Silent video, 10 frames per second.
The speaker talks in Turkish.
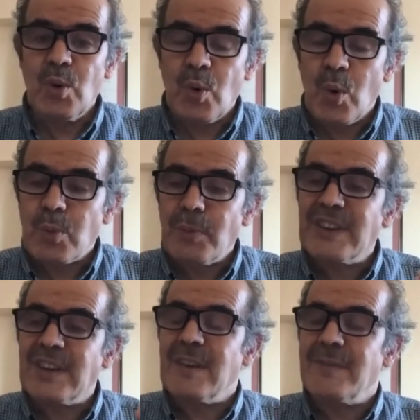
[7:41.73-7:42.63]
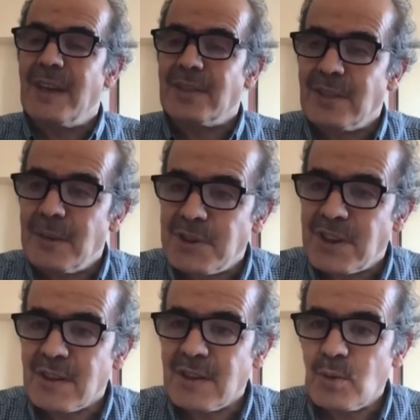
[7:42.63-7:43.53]
olma keyfiyetine
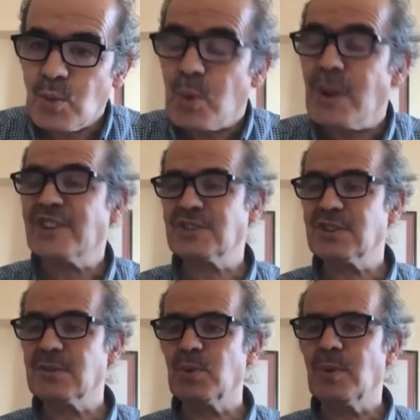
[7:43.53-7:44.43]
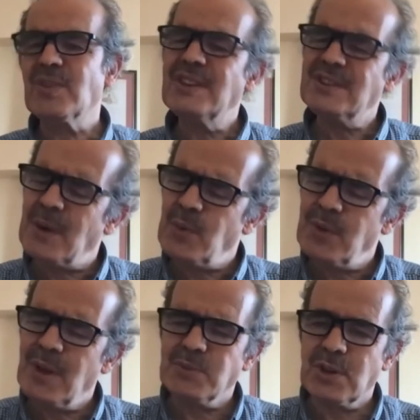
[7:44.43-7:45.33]
bize ulaştırır bu.
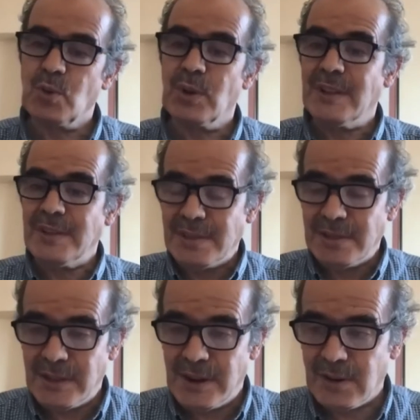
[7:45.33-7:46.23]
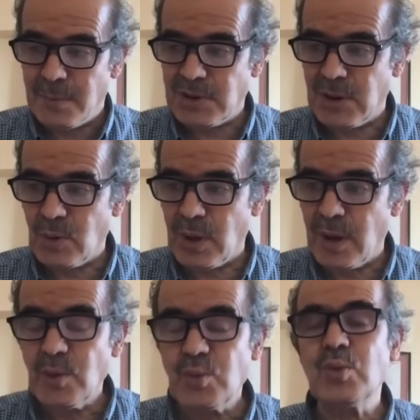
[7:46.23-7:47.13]
Seviyemize göre, derecemize göre.
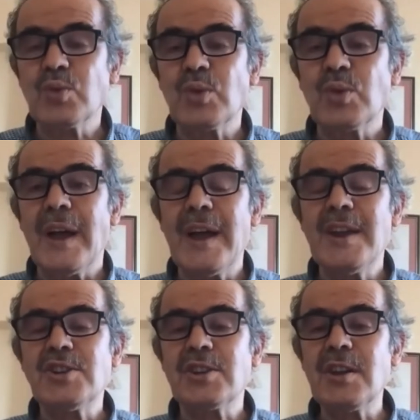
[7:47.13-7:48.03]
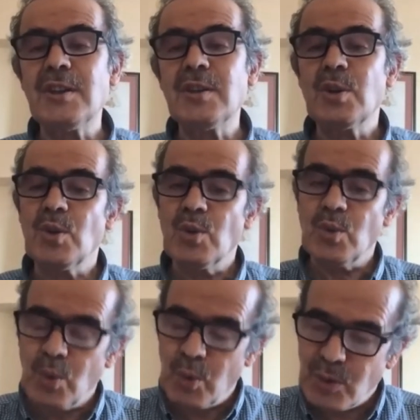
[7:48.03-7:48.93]
Çünkü her şey
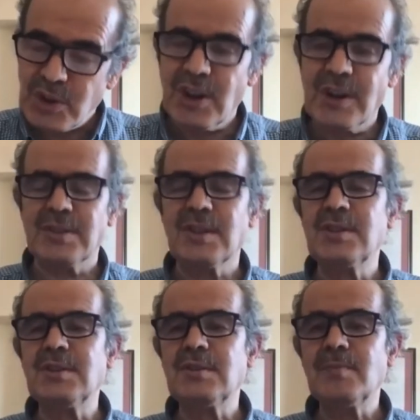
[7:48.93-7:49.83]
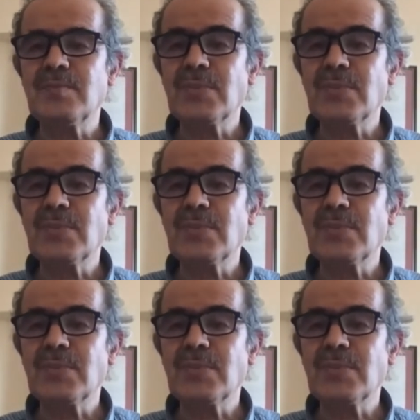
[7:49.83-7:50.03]
onun işaretidir.